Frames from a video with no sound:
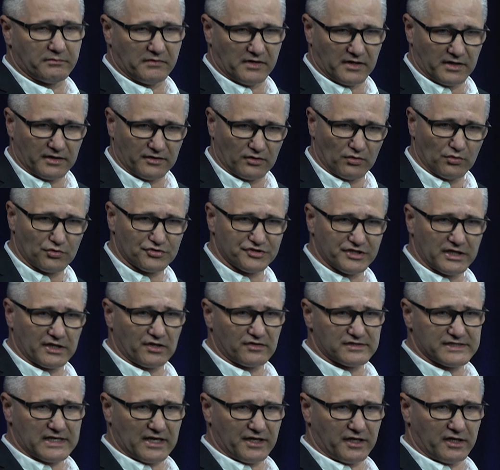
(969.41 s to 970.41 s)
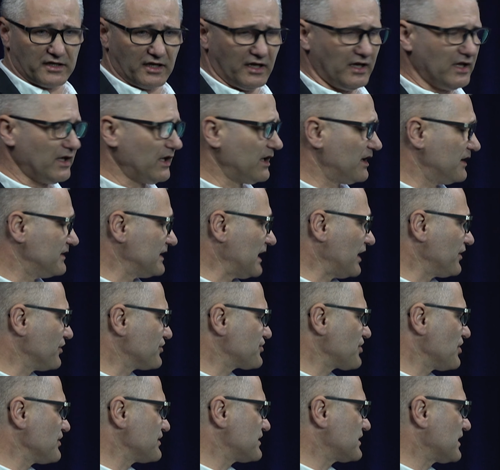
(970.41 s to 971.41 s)
e, różne rodzaje
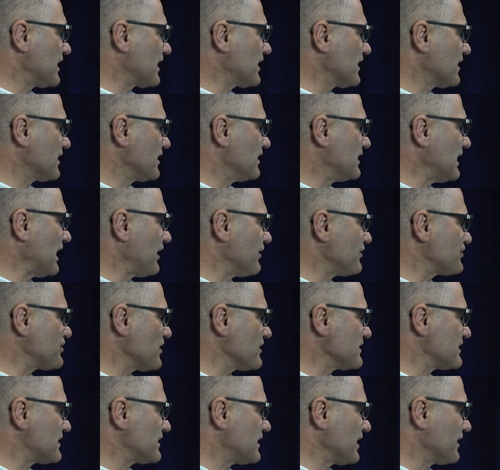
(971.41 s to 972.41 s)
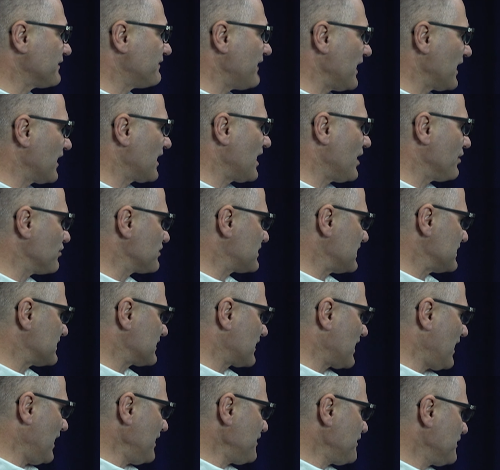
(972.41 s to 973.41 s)
nanocząstek, nanocząstek węgla
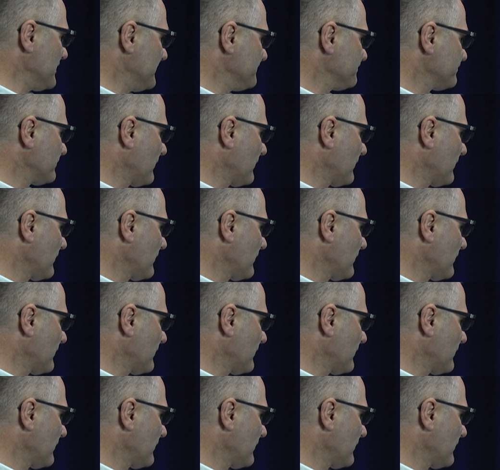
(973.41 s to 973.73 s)
uzyskać.